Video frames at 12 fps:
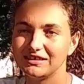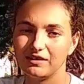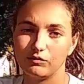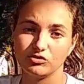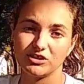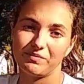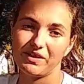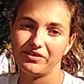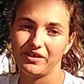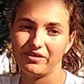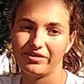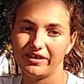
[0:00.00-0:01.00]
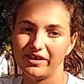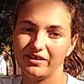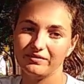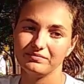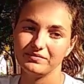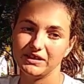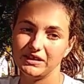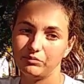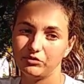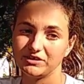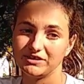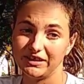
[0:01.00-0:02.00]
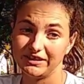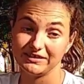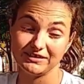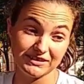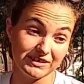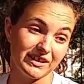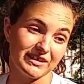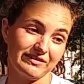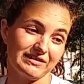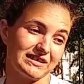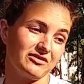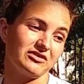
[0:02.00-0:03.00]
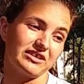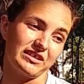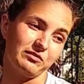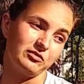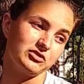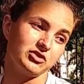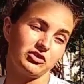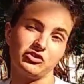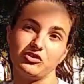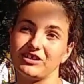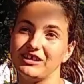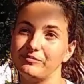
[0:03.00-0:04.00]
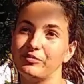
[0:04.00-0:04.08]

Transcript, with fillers: Así que mucha paciencia y pues si eres chica te vas a encontrar a mucho